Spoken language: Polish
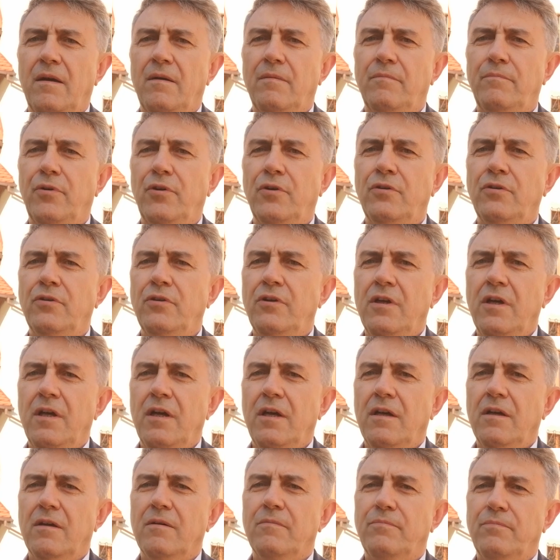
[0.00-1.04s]
Bo
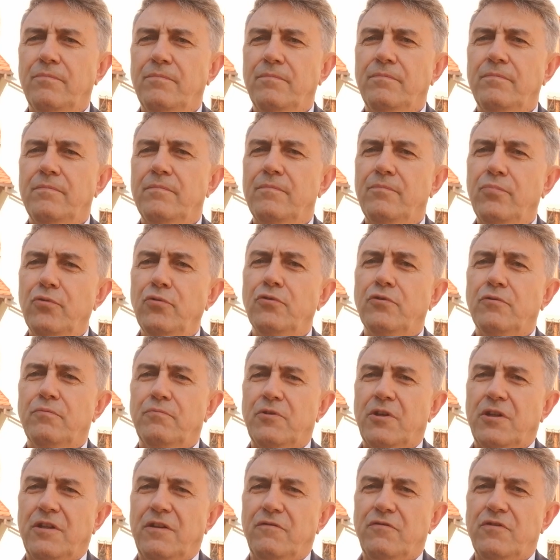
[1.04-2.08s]
Bóg
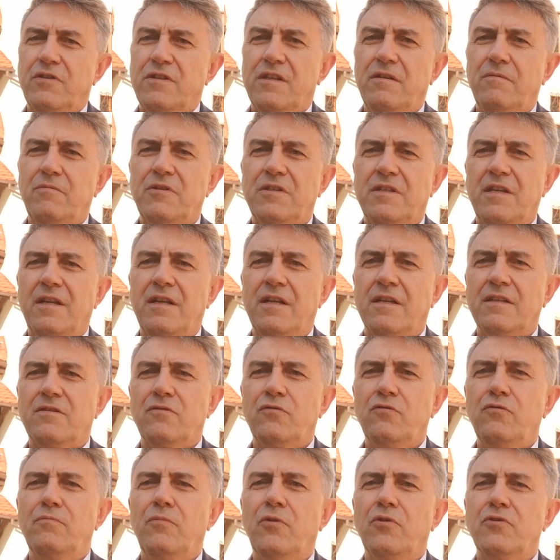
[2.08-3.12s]
przede wszystkim chce nas
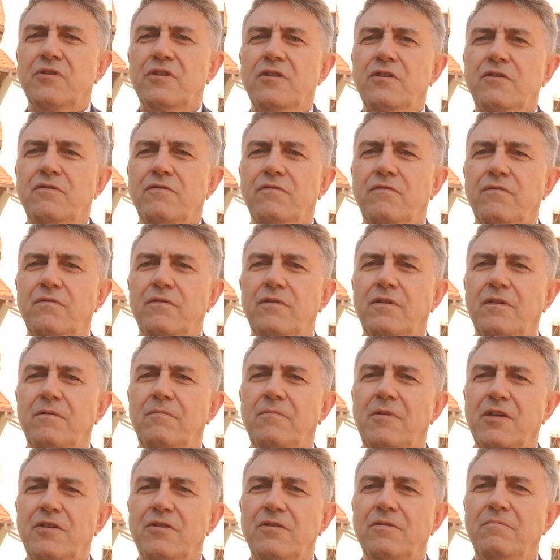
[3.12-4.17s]
umocnić w tym
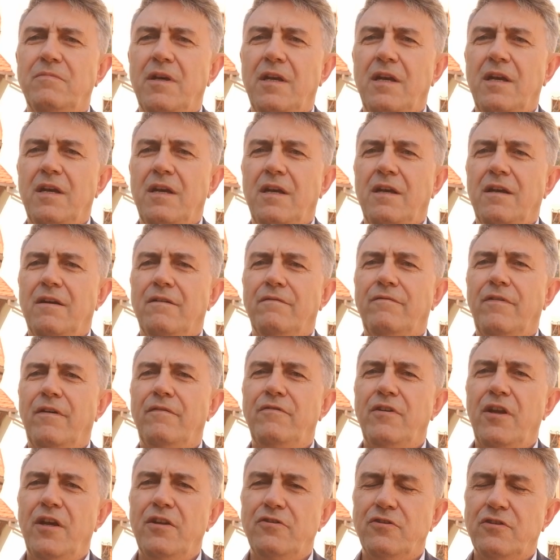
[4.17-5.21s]
naszym
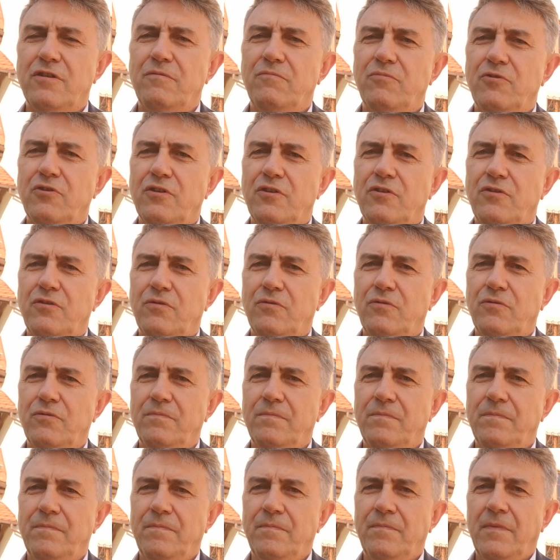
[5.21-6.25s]
wewnętrznym życiu.
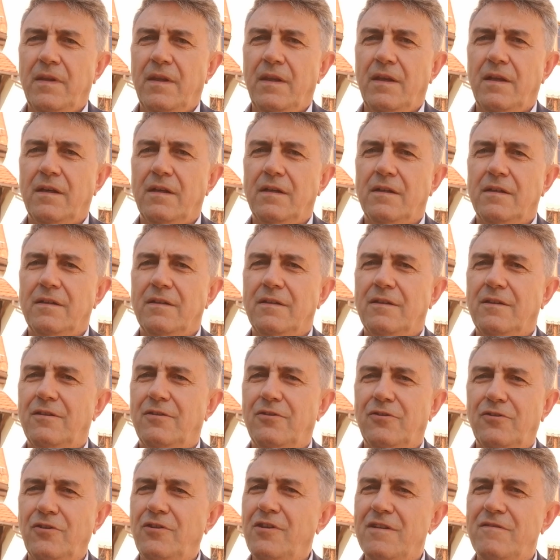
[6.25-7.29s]
E,
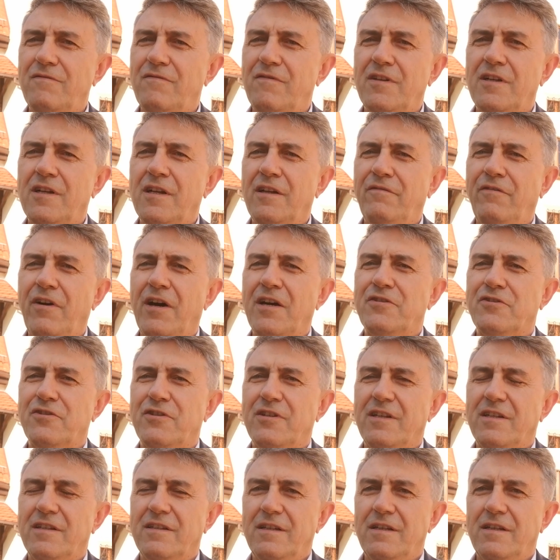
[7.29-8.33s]
to niezwykle ważne.